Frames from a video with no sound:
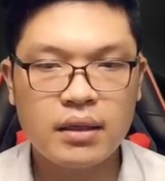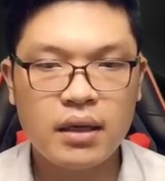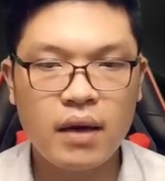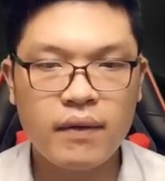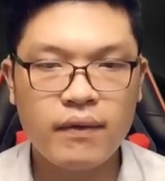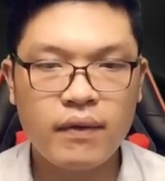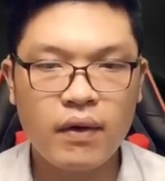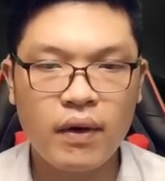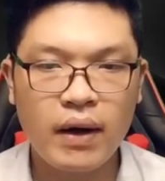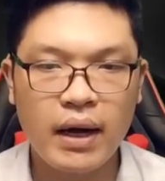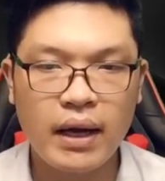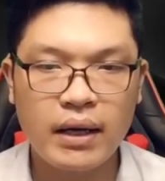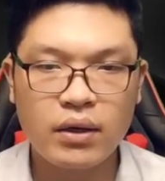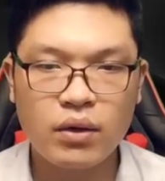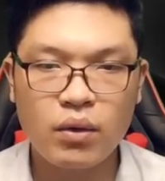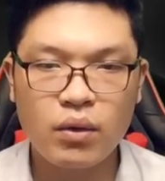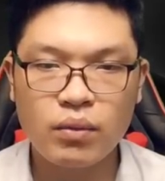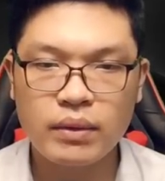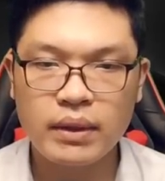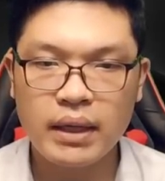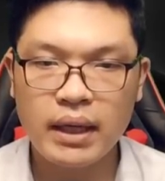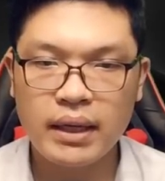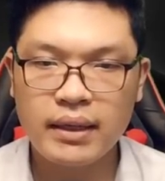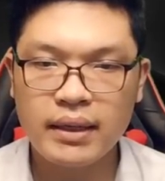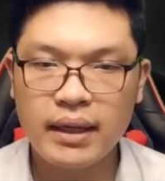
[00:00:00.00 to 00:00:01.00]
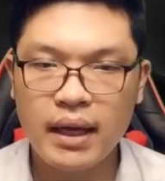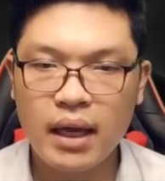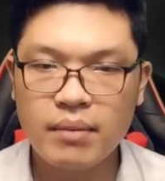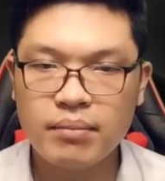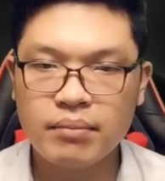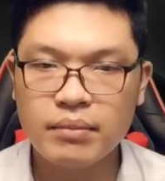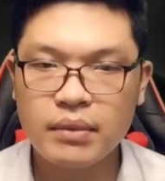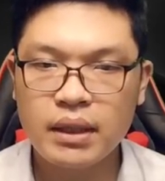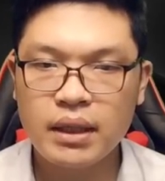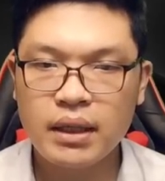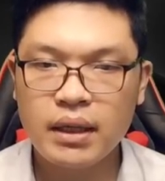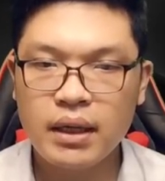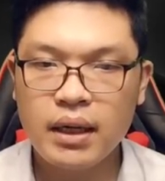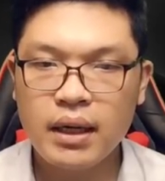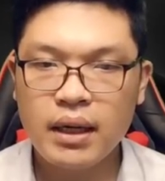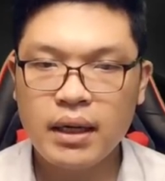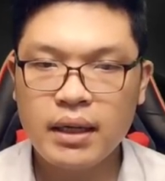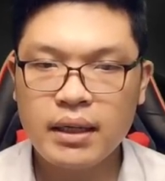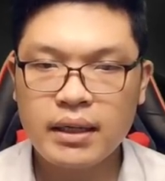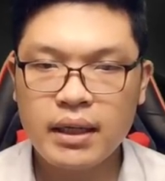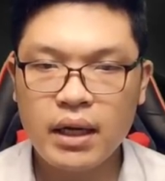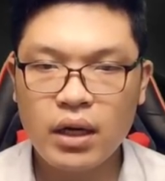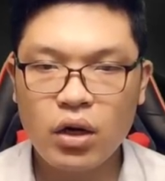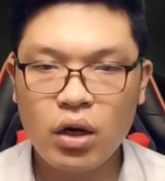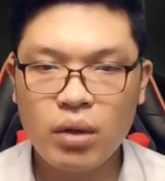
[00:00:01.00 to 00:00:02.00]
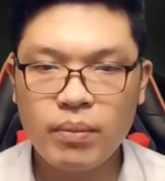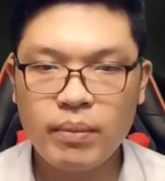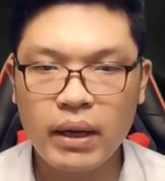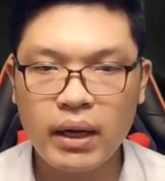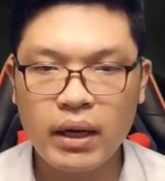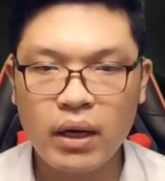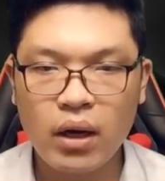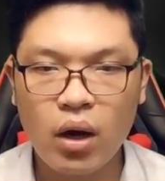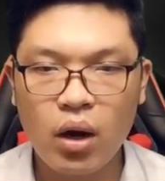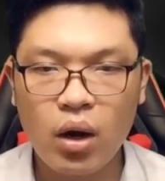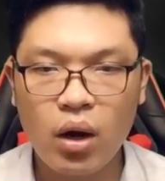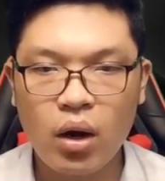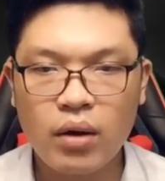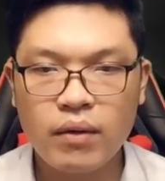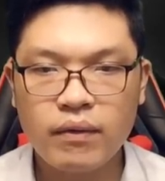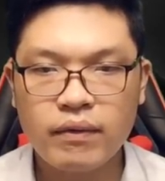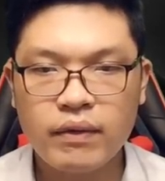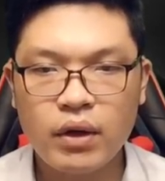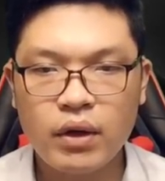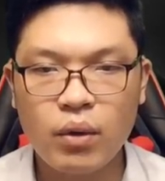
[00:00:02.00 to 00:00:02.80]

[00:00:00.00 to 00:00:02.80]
Hứa Phong An cùng kính đáp: Nghe nói bảy họ